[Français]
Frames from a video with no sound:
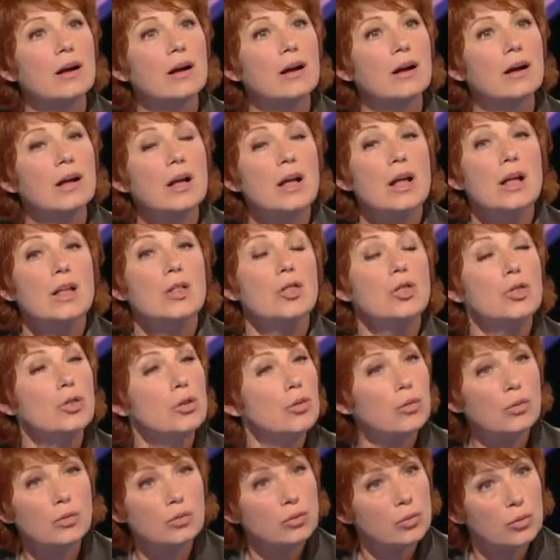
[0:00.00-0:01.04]
femme ou du tout
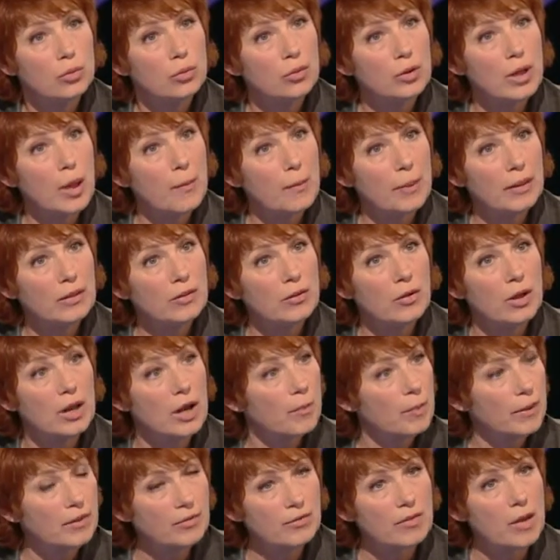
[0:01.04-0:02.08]
Non, non, il a pas de, elle
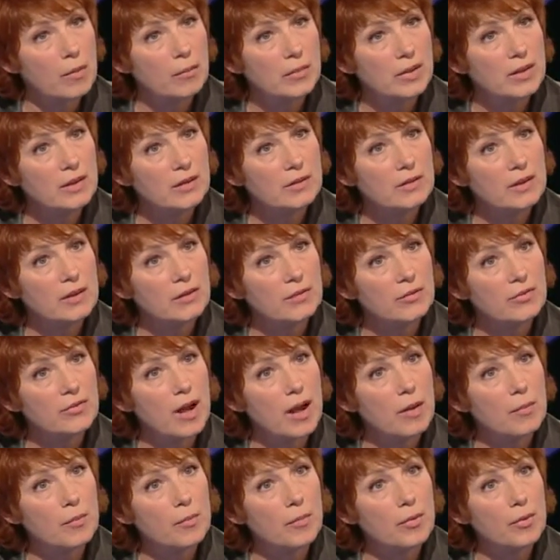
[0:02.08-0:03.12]
n'a pas de famille cette
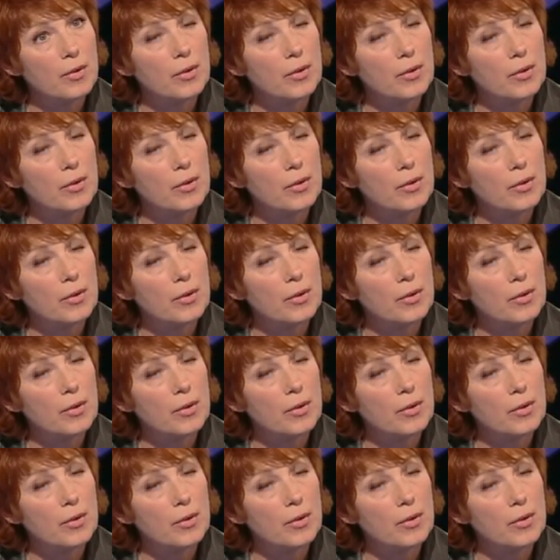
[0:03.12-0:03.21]
femme.